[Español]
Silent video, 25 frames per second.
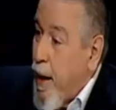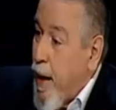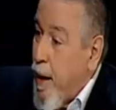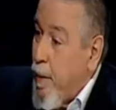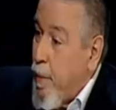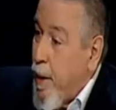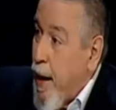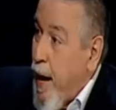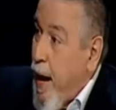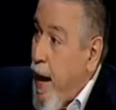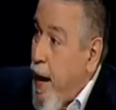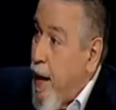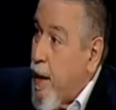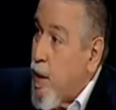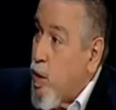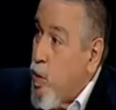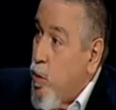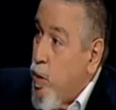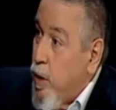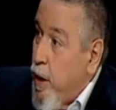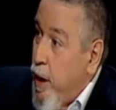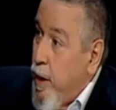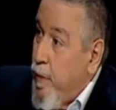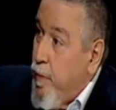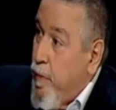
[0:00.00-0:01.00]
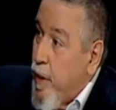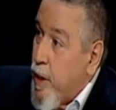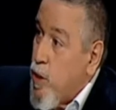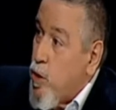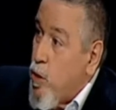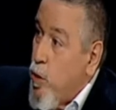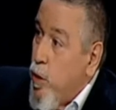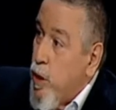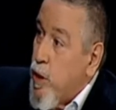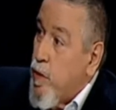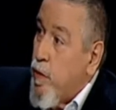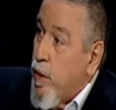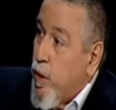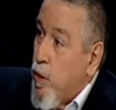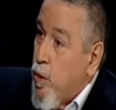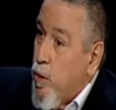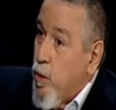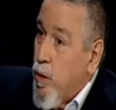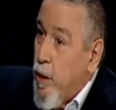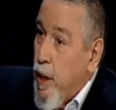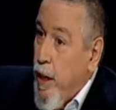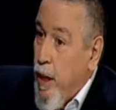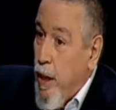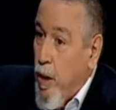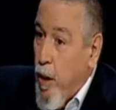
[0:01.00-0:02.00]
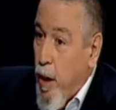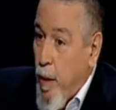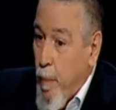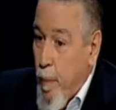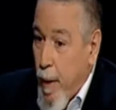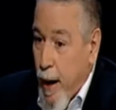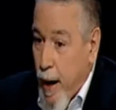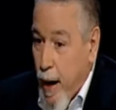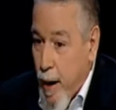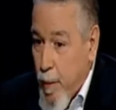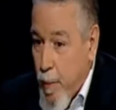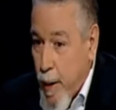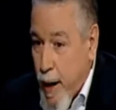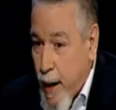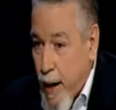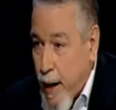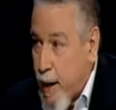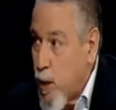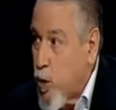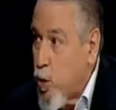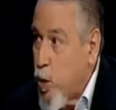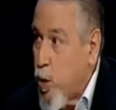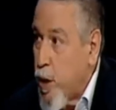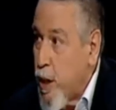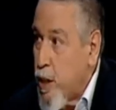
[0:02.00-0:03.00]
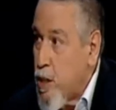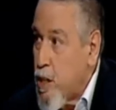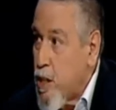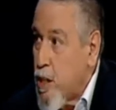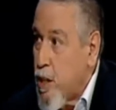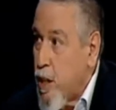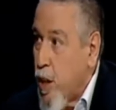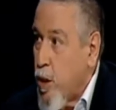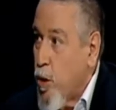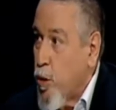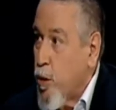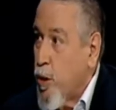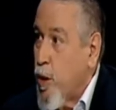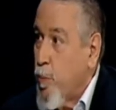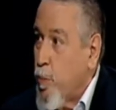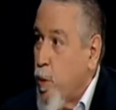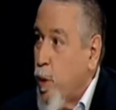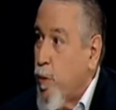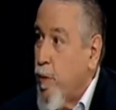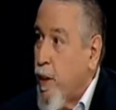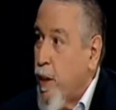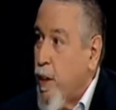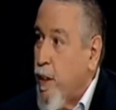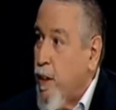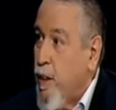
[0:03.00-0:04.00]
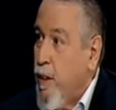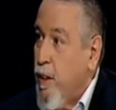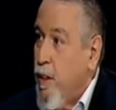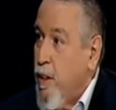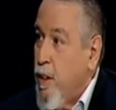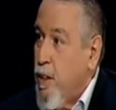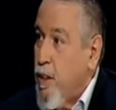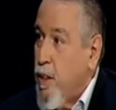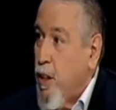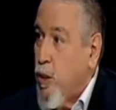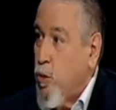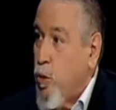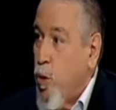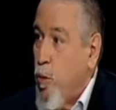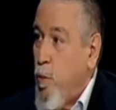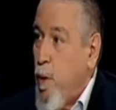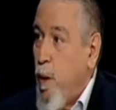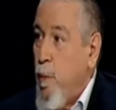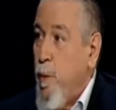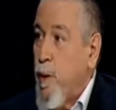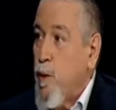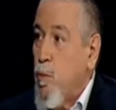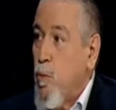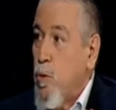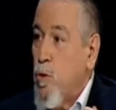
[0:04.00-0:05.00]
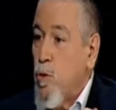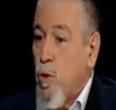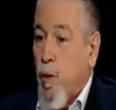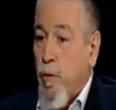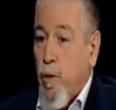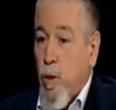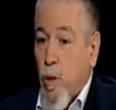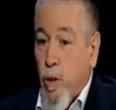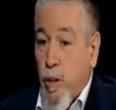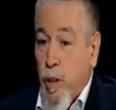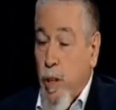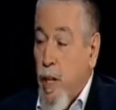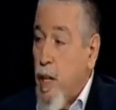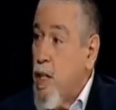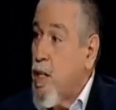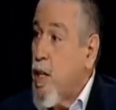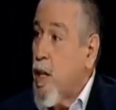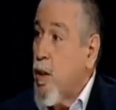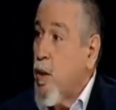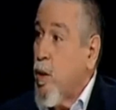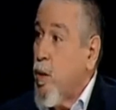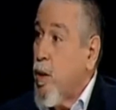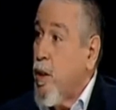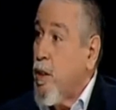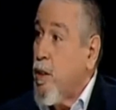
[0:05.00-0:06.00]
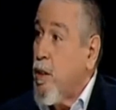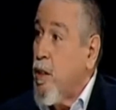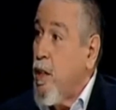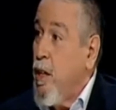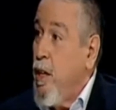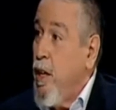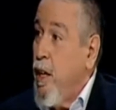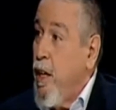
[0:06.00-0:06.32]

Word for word: palabra ardo en vasco es vino. Y la palabra ardores, ¿de dónde proviene? Si tú bebes mucho vino, tienes ardores.